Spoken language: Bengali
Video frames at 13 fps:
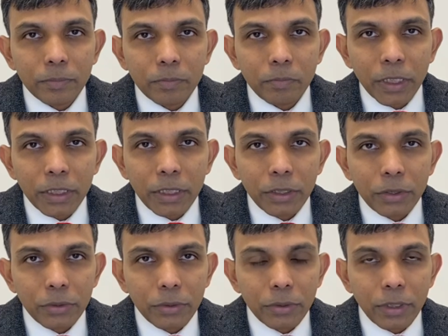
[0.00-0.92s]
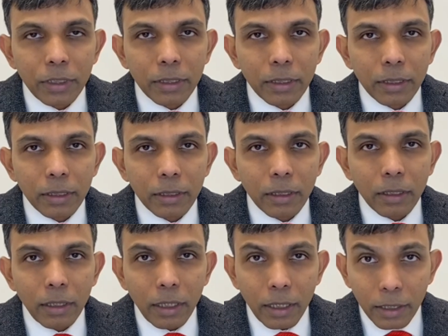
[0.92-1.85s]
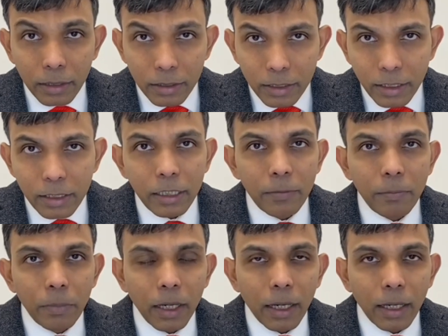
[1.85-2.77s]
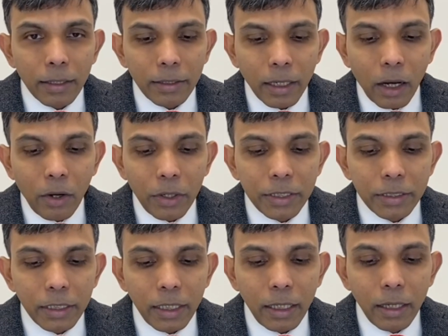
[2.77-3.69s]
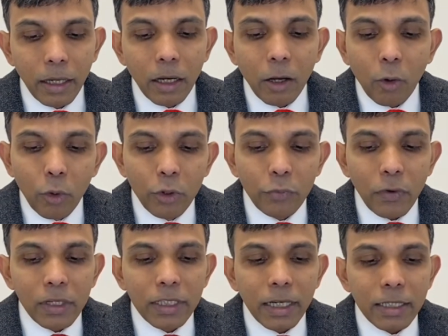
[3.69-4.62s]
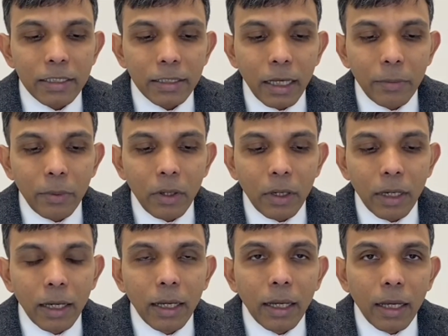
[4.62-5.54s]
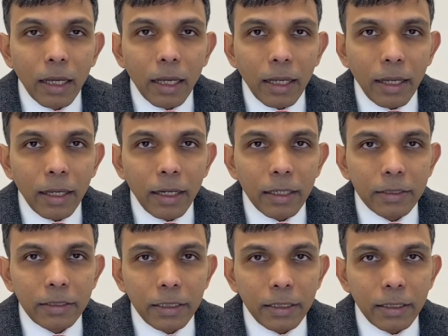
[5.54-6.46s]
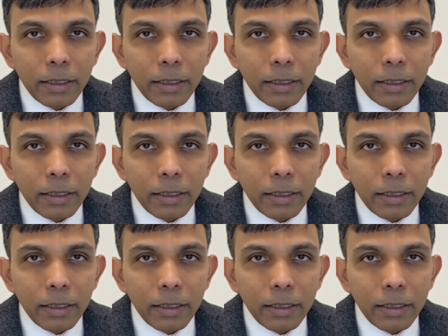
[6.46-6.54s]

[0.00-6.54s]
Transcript: বেশ কিছু ইনসেন্টিভ দেওয়া হয়েছে উইনফল ট্যাক্স এবং এনার্জি